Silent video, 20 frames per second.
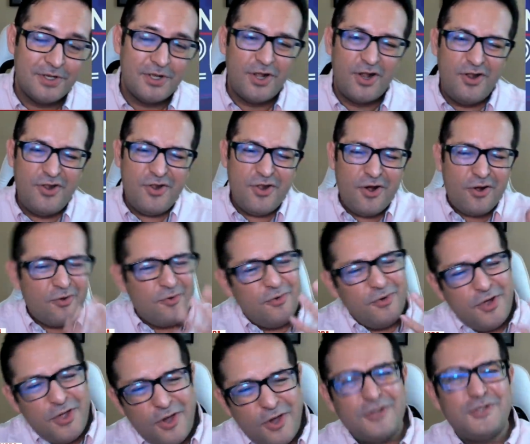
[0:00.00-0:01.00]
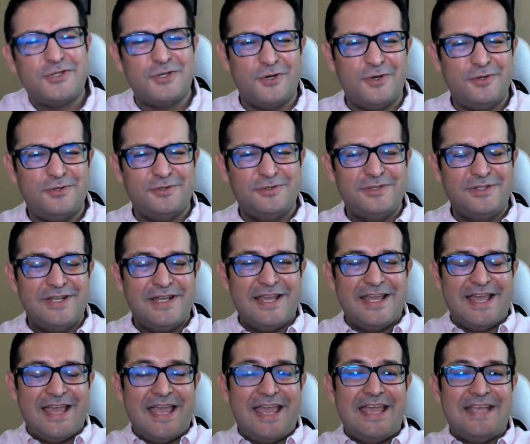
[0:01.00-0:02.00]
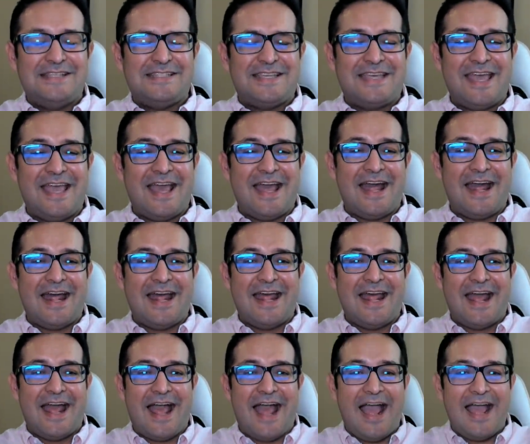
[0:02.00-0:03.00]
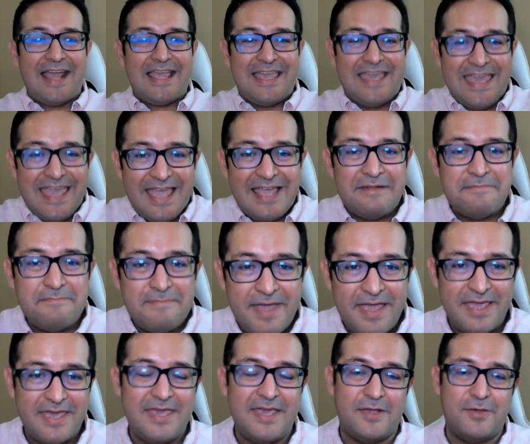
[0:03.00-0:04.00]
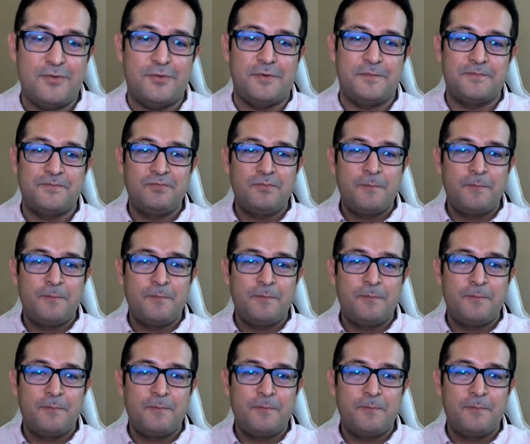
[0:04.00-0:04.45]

Lo curioso es que aquí en México